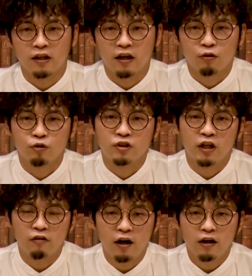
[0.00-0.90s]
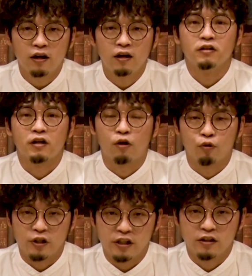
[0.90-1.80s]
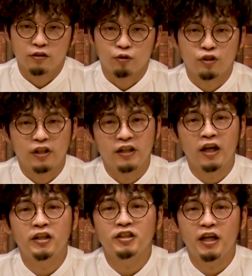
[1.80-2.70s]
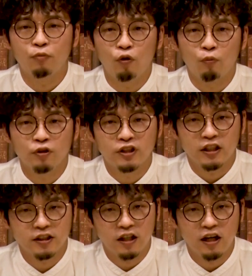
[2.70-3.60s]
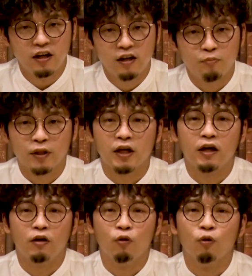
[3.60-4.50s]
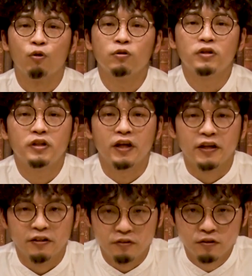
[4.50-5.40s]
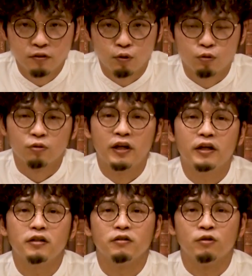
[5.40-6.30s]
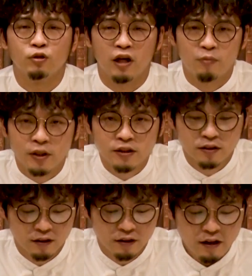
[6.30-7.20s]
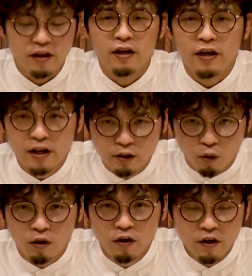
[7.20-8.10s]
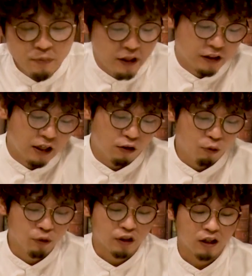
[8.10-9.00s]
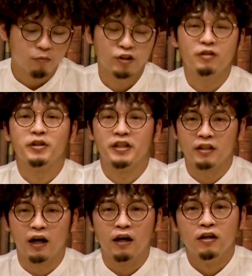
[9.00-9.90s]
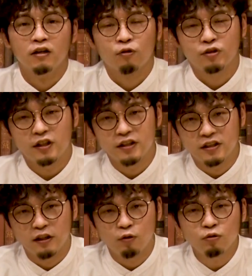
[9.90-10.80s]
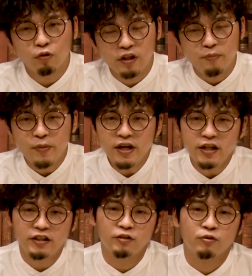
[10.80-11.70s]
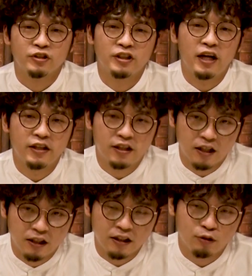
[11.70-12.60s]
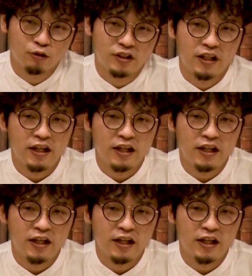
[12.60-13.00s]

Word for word: がらこちらは過去に、そして現在ももしかしたらまだ起こっていることでございます。皆さん思ったかもしれませんが、こちらですね、本当に明治の時代からでそして